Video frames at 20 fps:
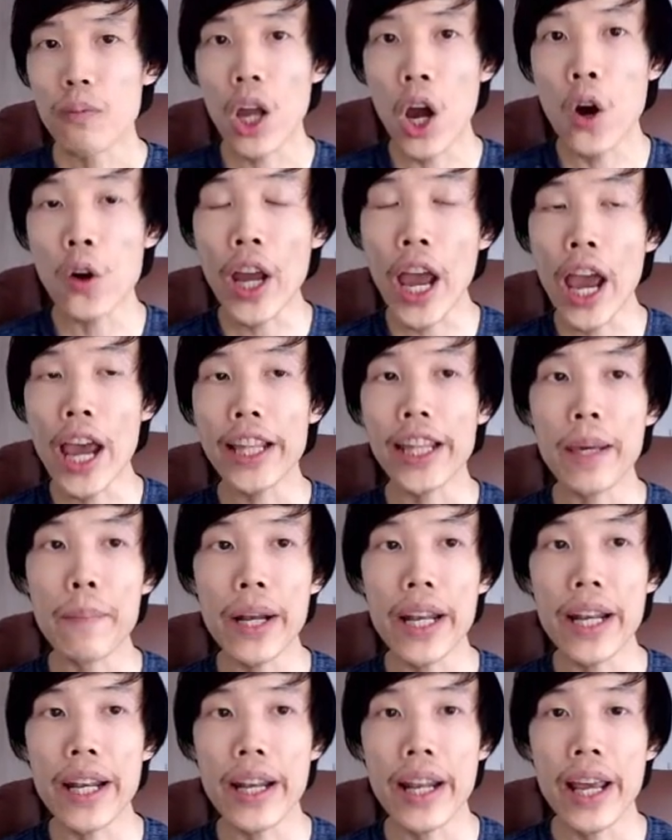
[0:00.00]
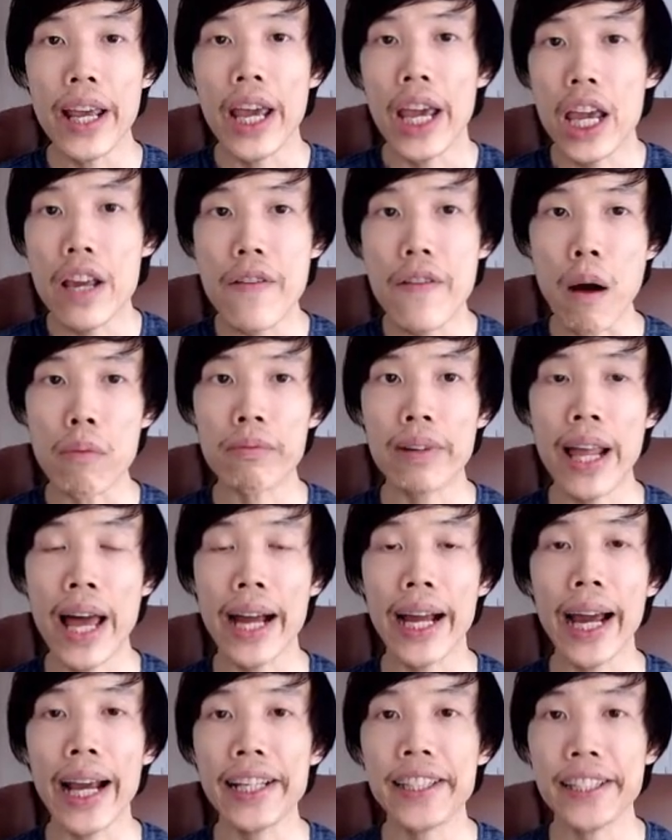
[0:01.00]
ok thì mình hy vọng
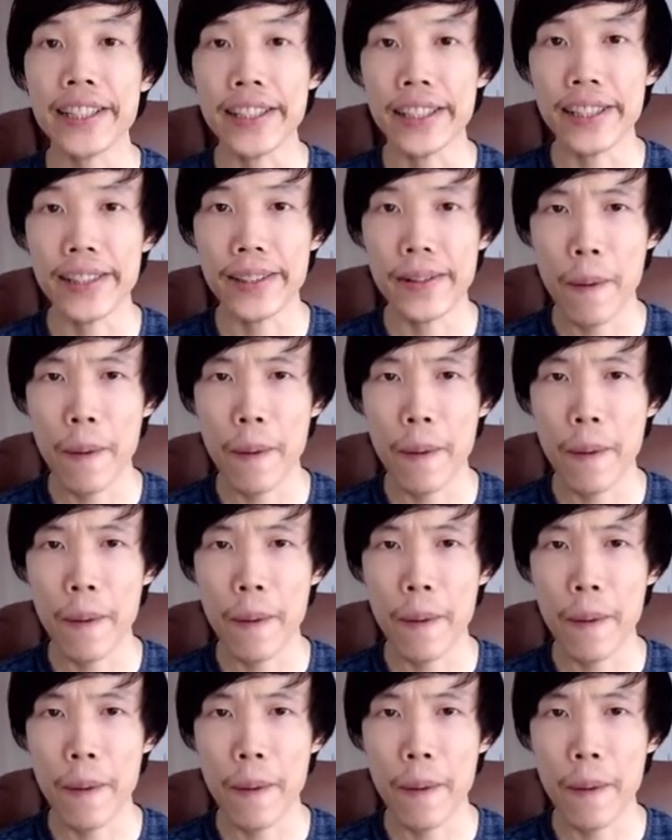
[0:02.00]
là cái sự